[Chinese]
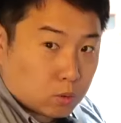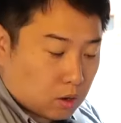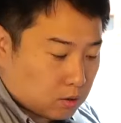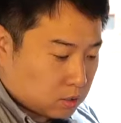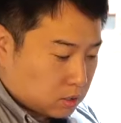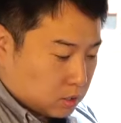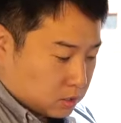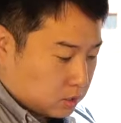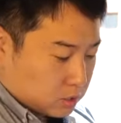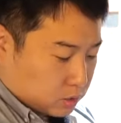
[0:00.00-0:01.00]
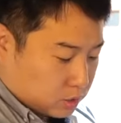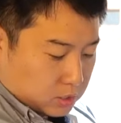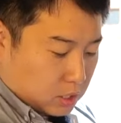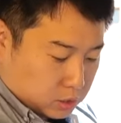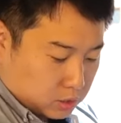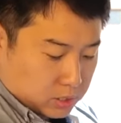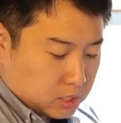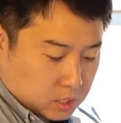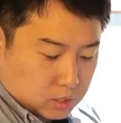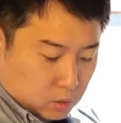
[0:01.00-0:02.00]
道，真的是正常成
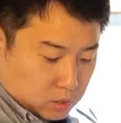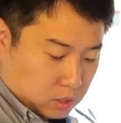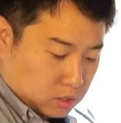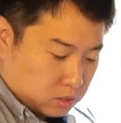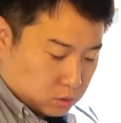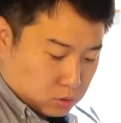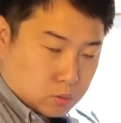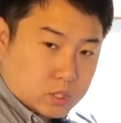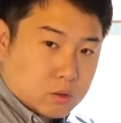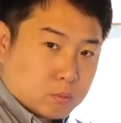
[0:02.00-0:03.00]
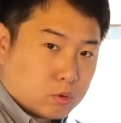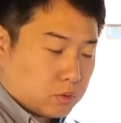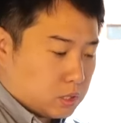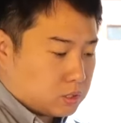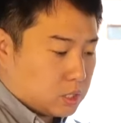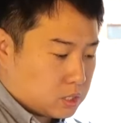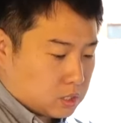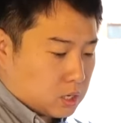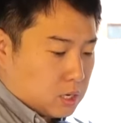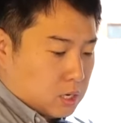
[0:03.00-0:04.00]
年人走的中间部分，甚
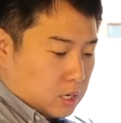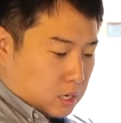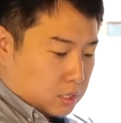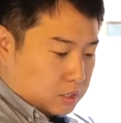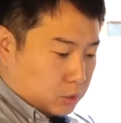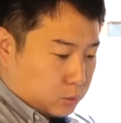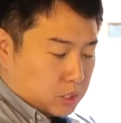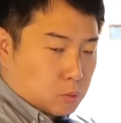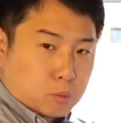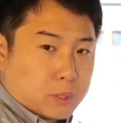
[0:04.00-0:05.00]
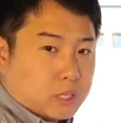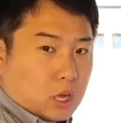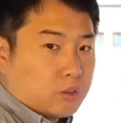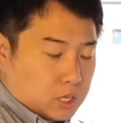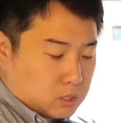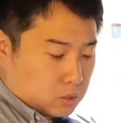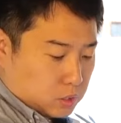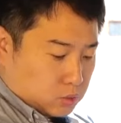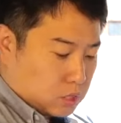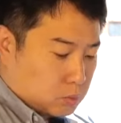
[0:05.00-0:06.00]
至一些腿脚不便的老年人走
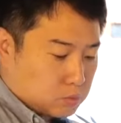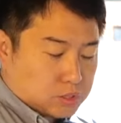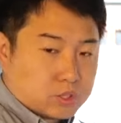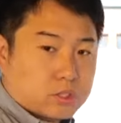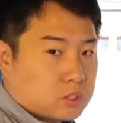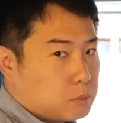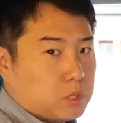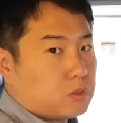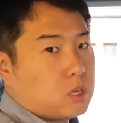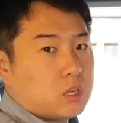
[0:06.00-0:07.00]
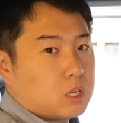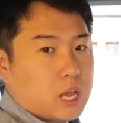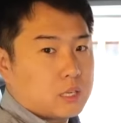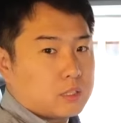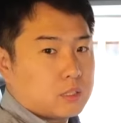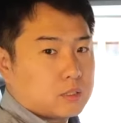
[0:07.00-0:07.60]
的中间部分，其实是没有任何压力的。